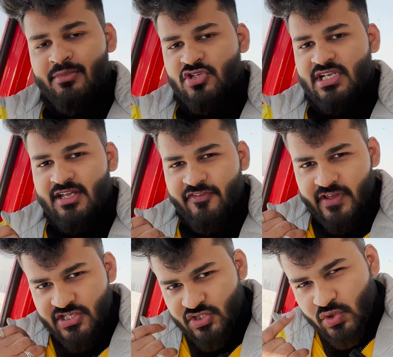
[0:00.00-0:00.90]
लोग चल रहे हैं
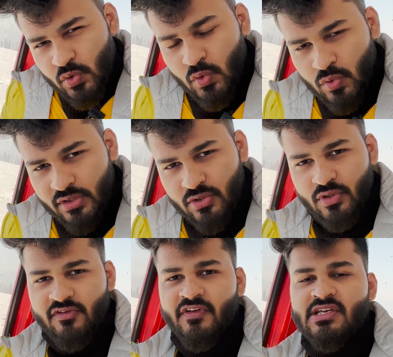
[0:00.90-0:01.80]
फेज़ टू
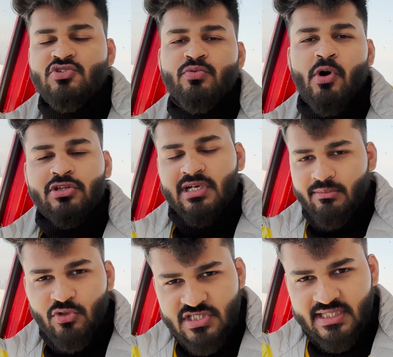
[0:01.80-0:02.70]
क्योंकि फेज़ टू बहुत
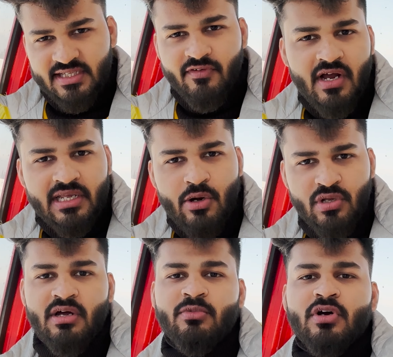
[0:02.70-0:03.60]
कम लोग जाते हैं वहाँ
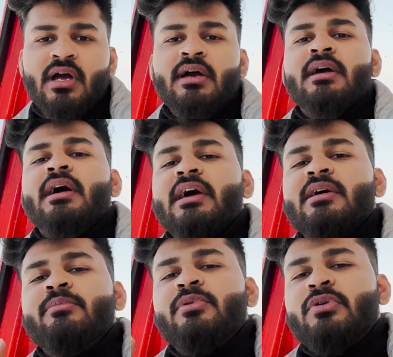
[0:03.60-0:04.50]
क्राउड कम होगा एंड
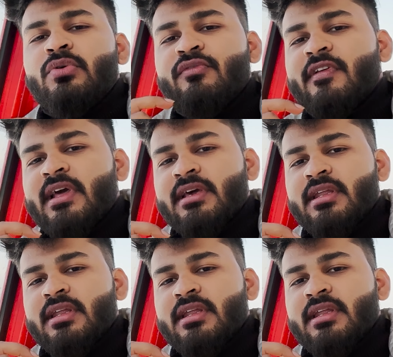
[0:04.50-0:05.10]
हम ड्रोन फ्लाई